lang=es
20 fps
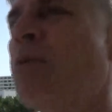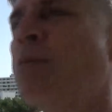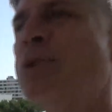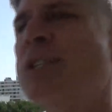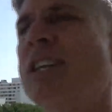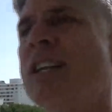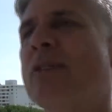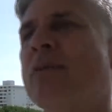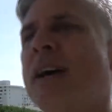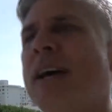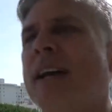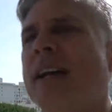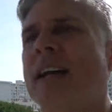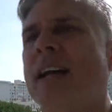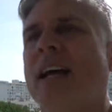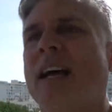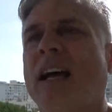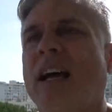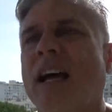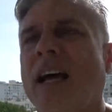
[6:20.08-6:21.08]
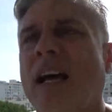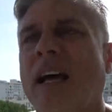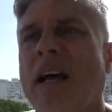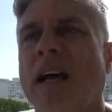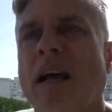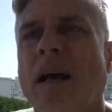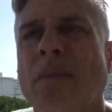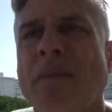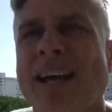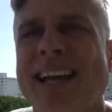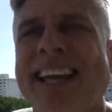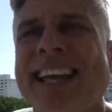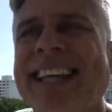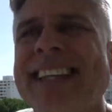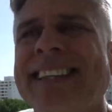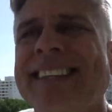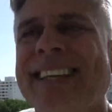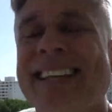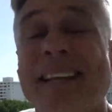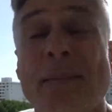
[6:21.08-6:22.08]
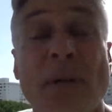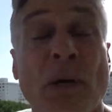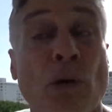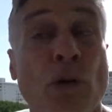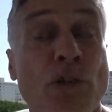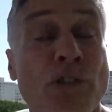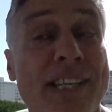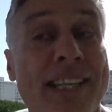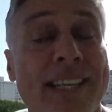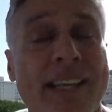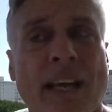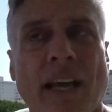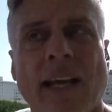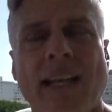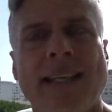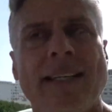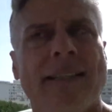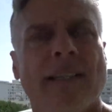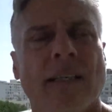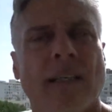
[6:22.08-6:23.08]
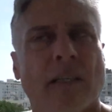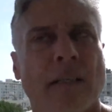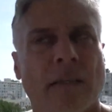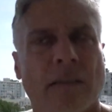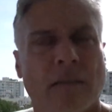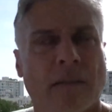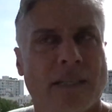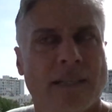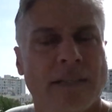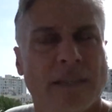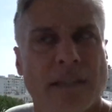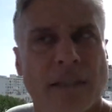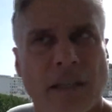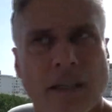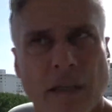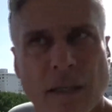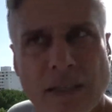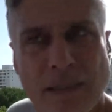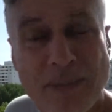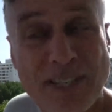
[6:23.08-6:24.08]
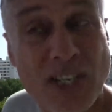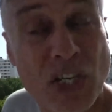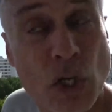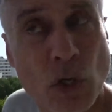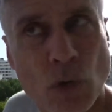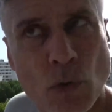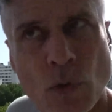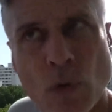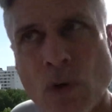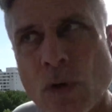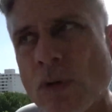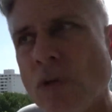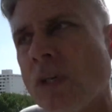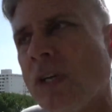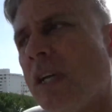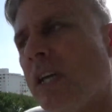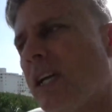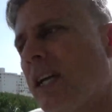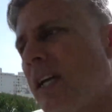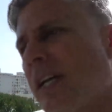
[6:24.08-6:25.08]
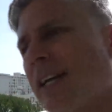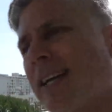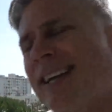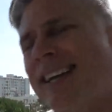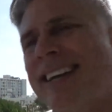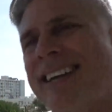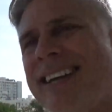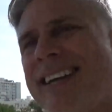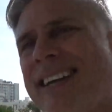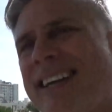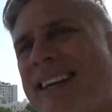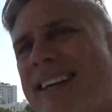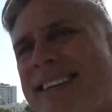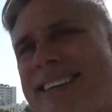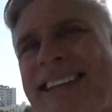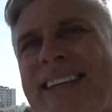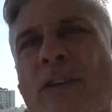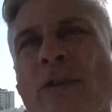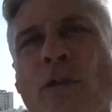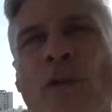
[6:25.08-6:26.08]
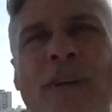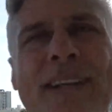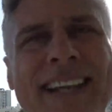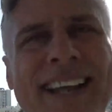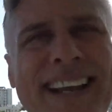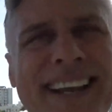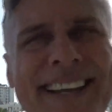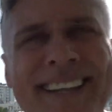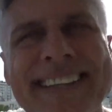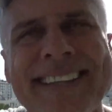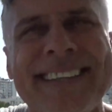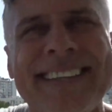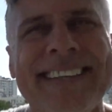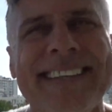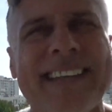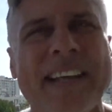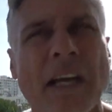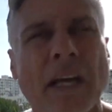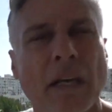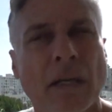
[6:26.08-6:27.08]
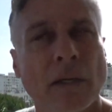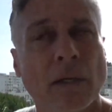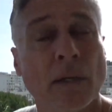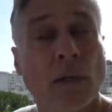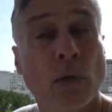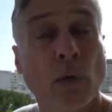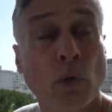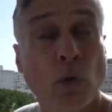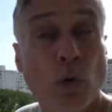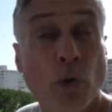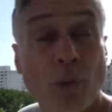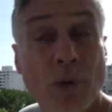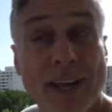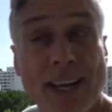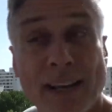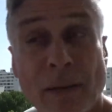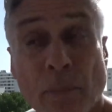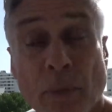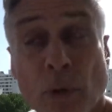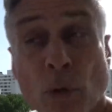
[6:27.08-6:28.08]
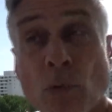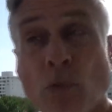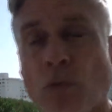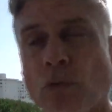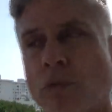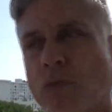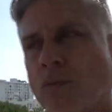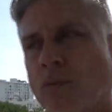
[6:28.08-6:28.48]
a observar a, gente que me conocía, gente, gente de, mi círculo, eh, eh, tanto en la Argentina como en el Perú.